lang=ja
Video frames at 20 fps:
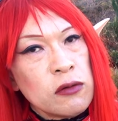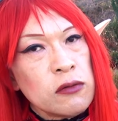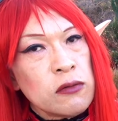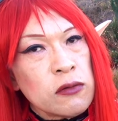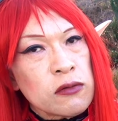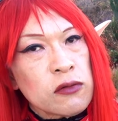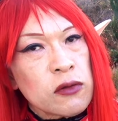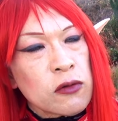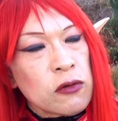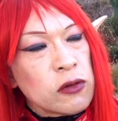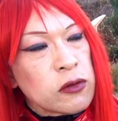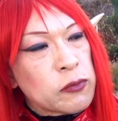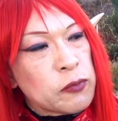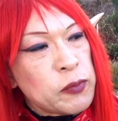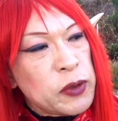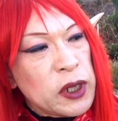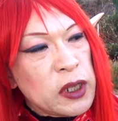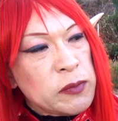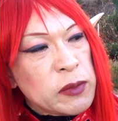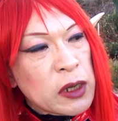本当にこれ
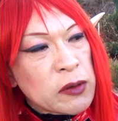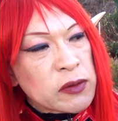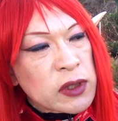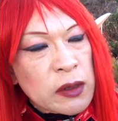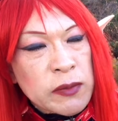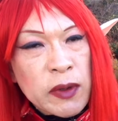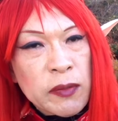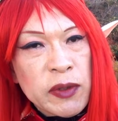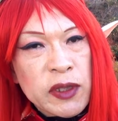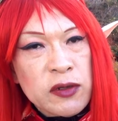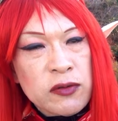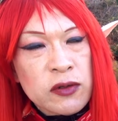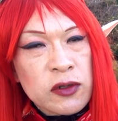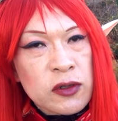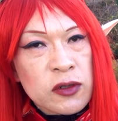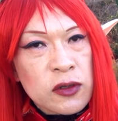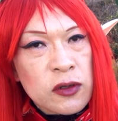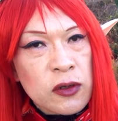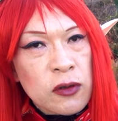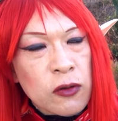プレミアム生
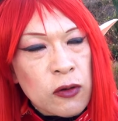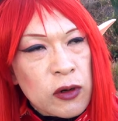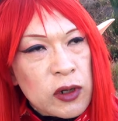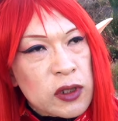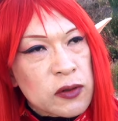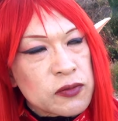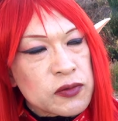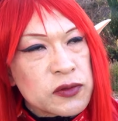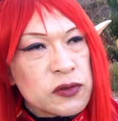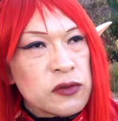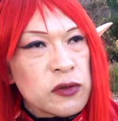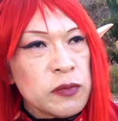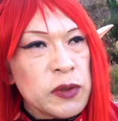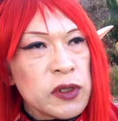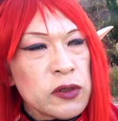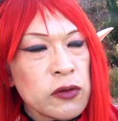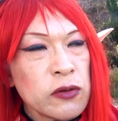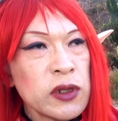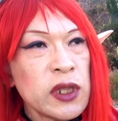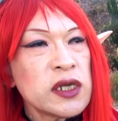ビールこれで普通の
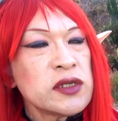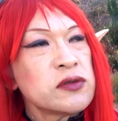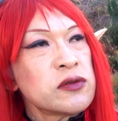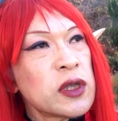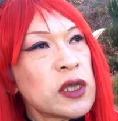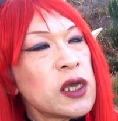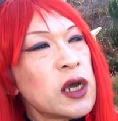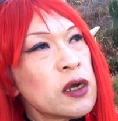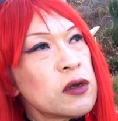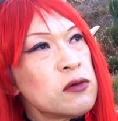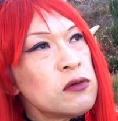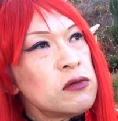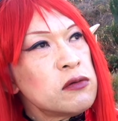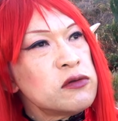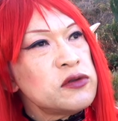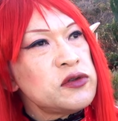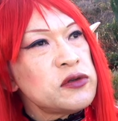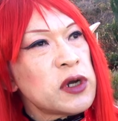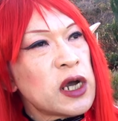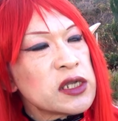ビールより安くて
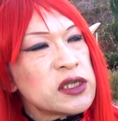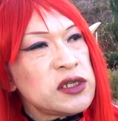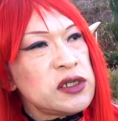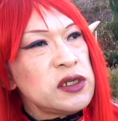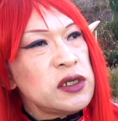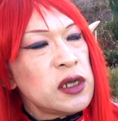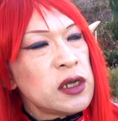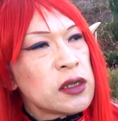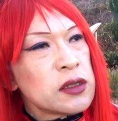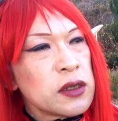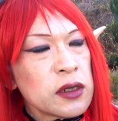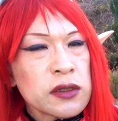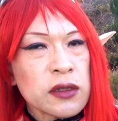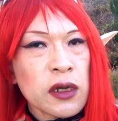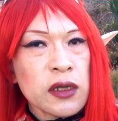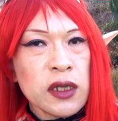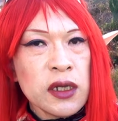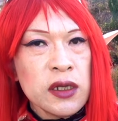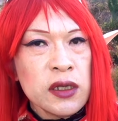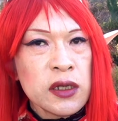168だった
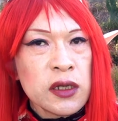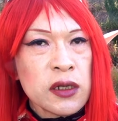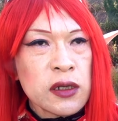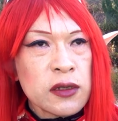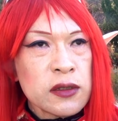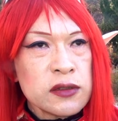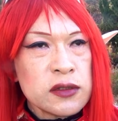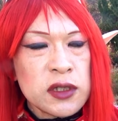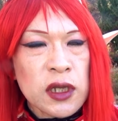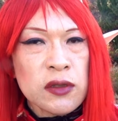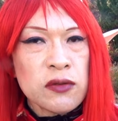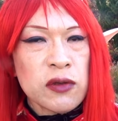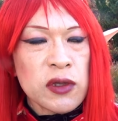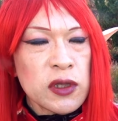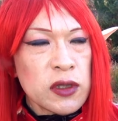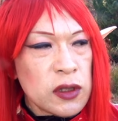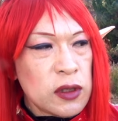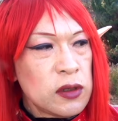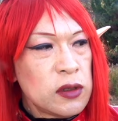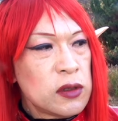かな税抜
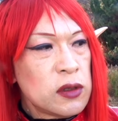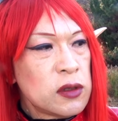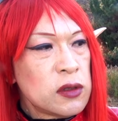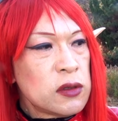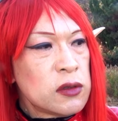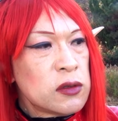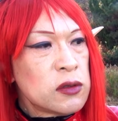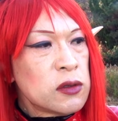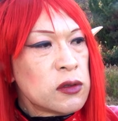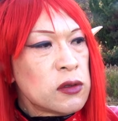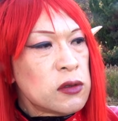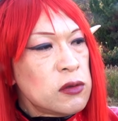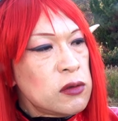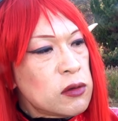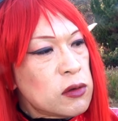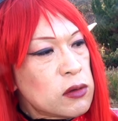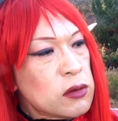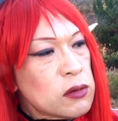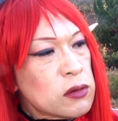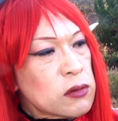きねい
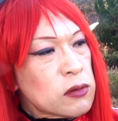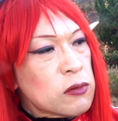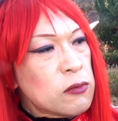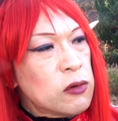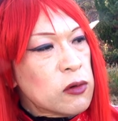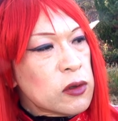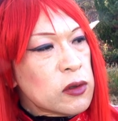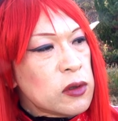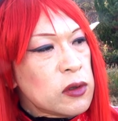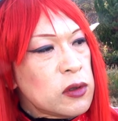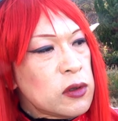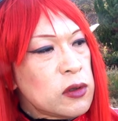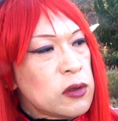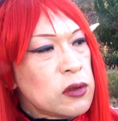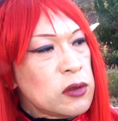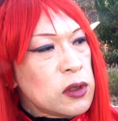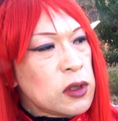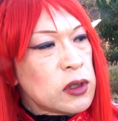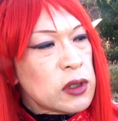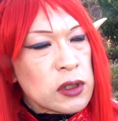やーこ
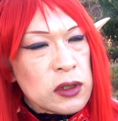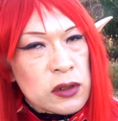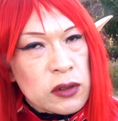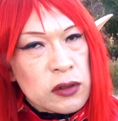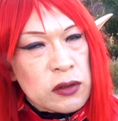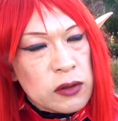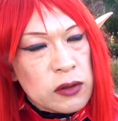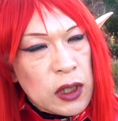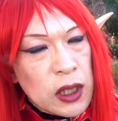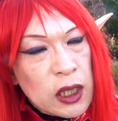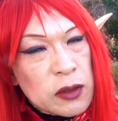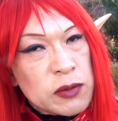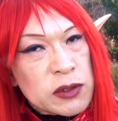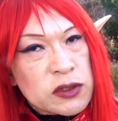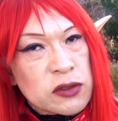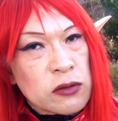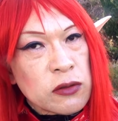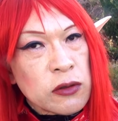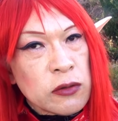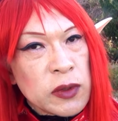れね恵比
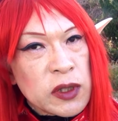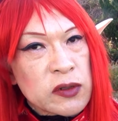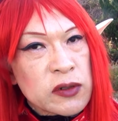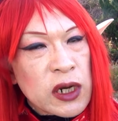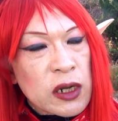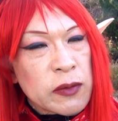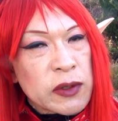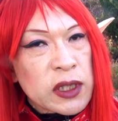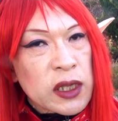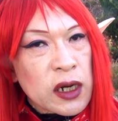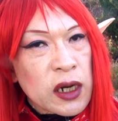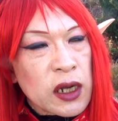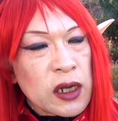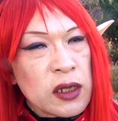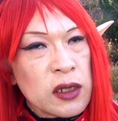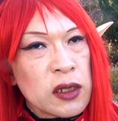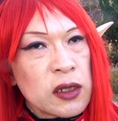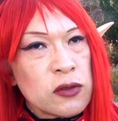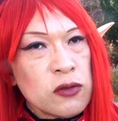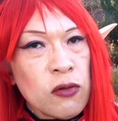寿と飲み比べたら
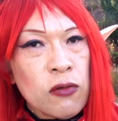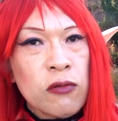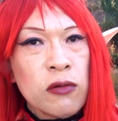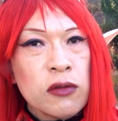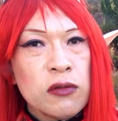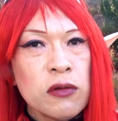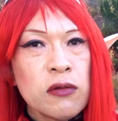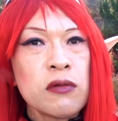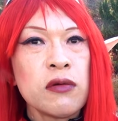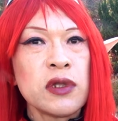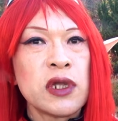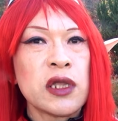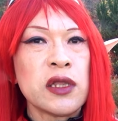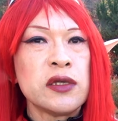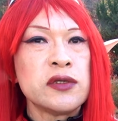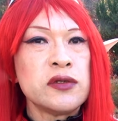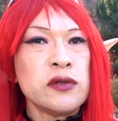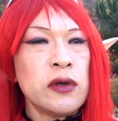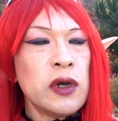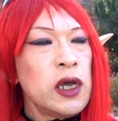どっこいどっこいなん
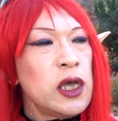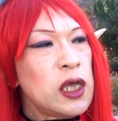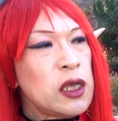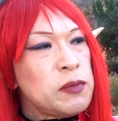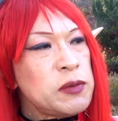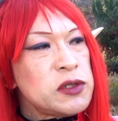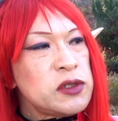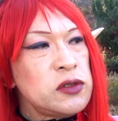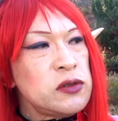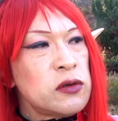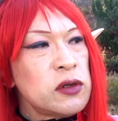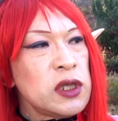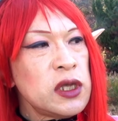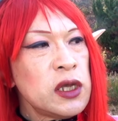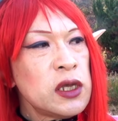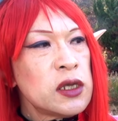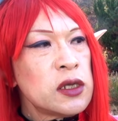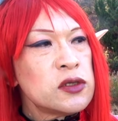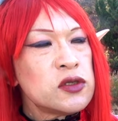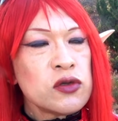ですよ恵比寿より
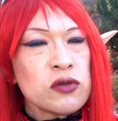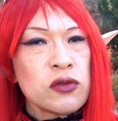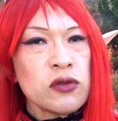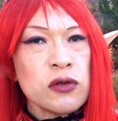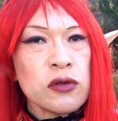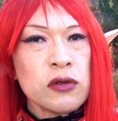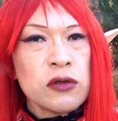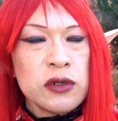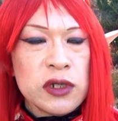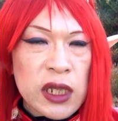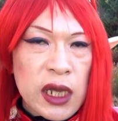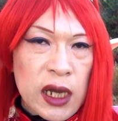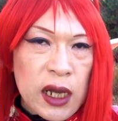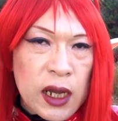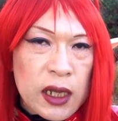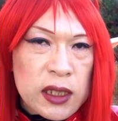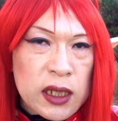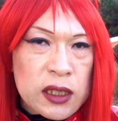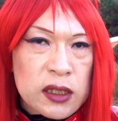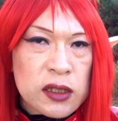ちょっとクリア
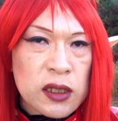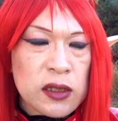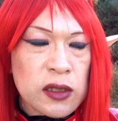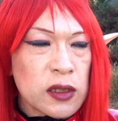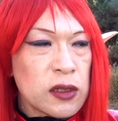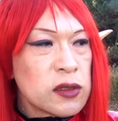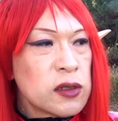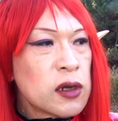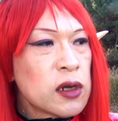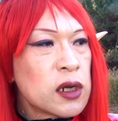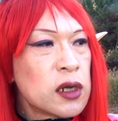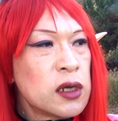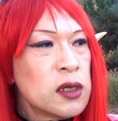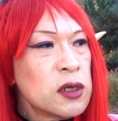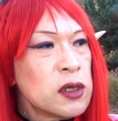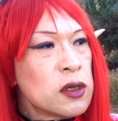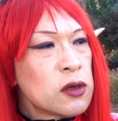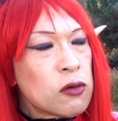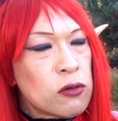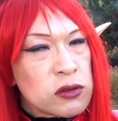かなってねだから
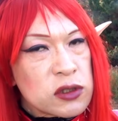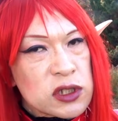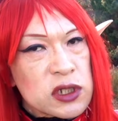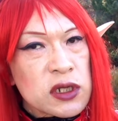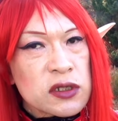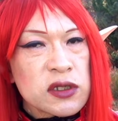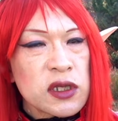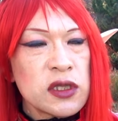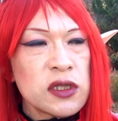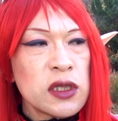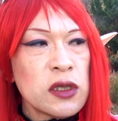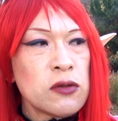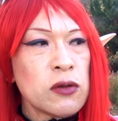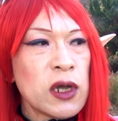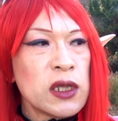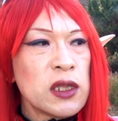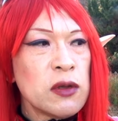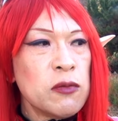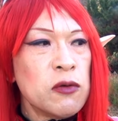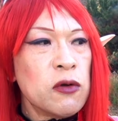こっちが好きって人
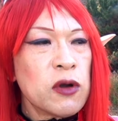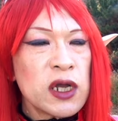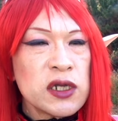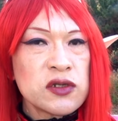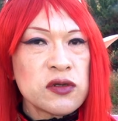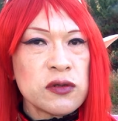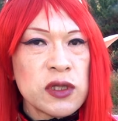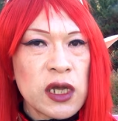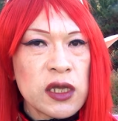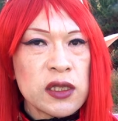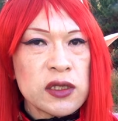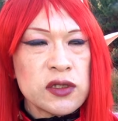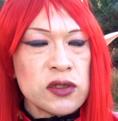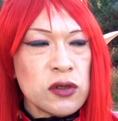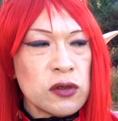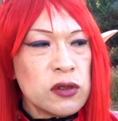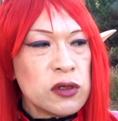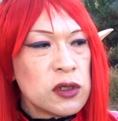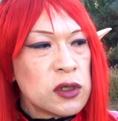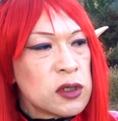がいてもおかしくないです
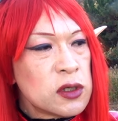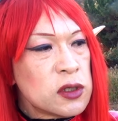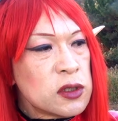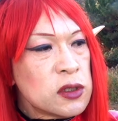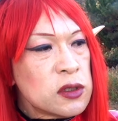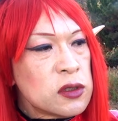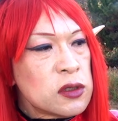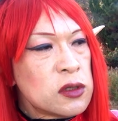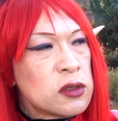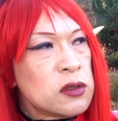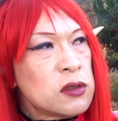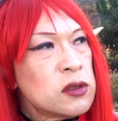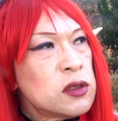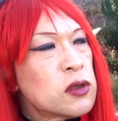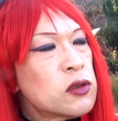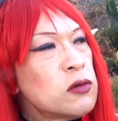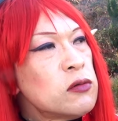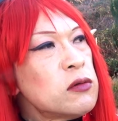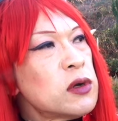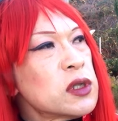よで
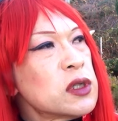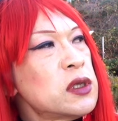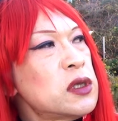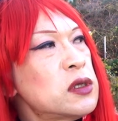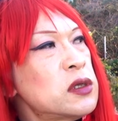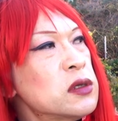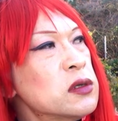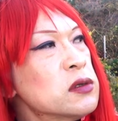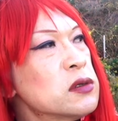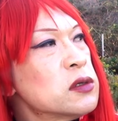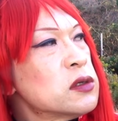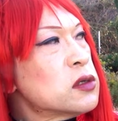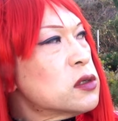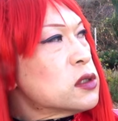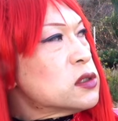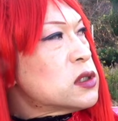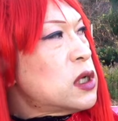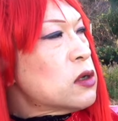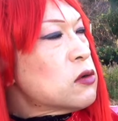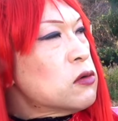今日はね
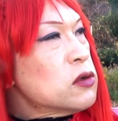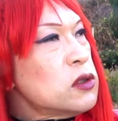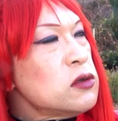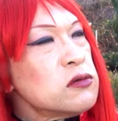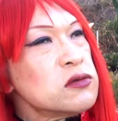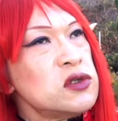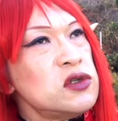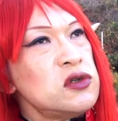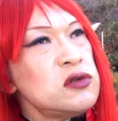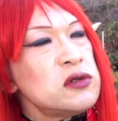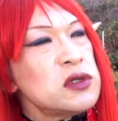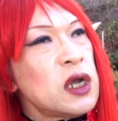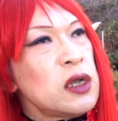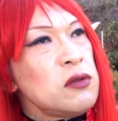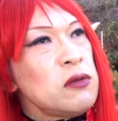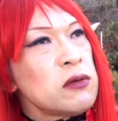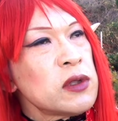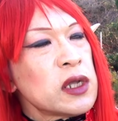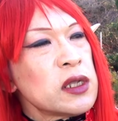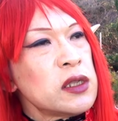最高気温十
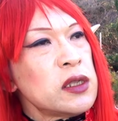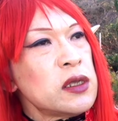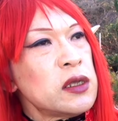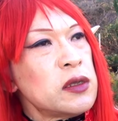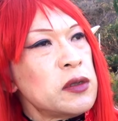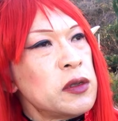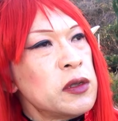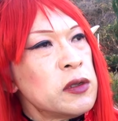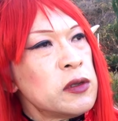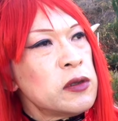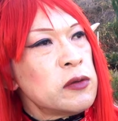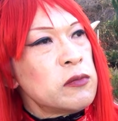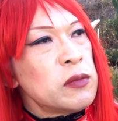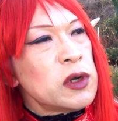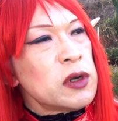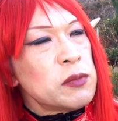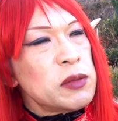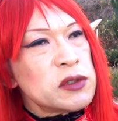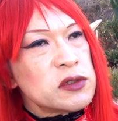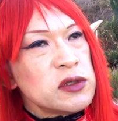何度なんで
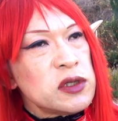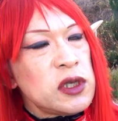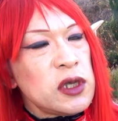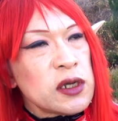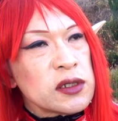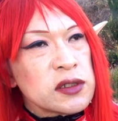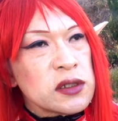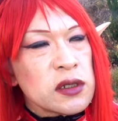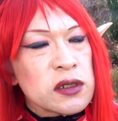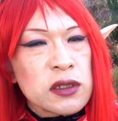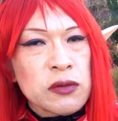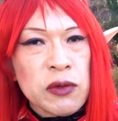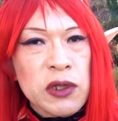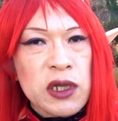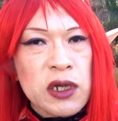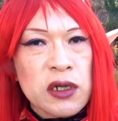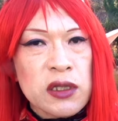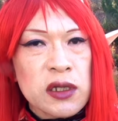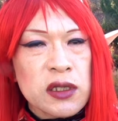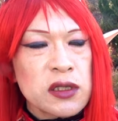まあ別に冷やさなくてもい
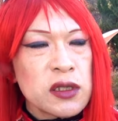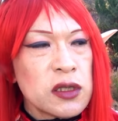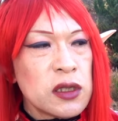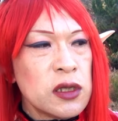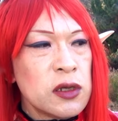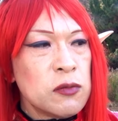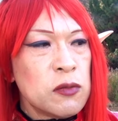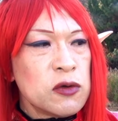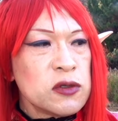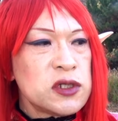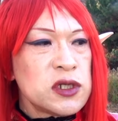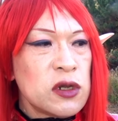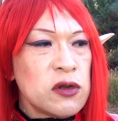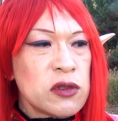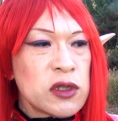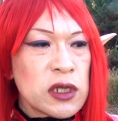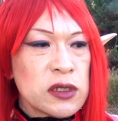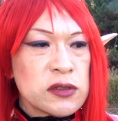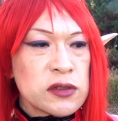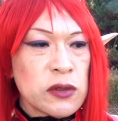いかなってんで持ち歩
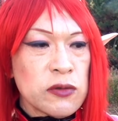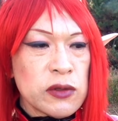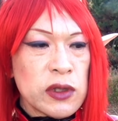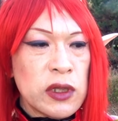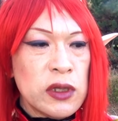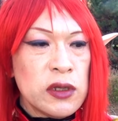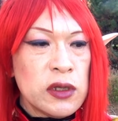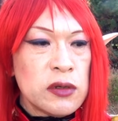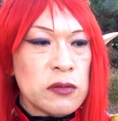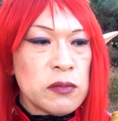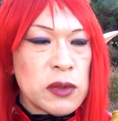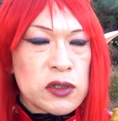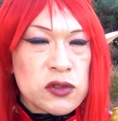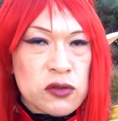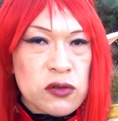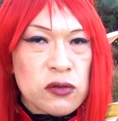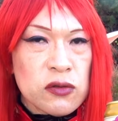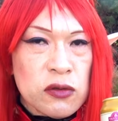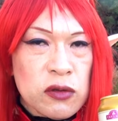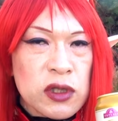いたんですけどね、まあ、
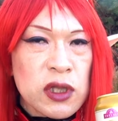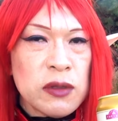ちょっと飲ん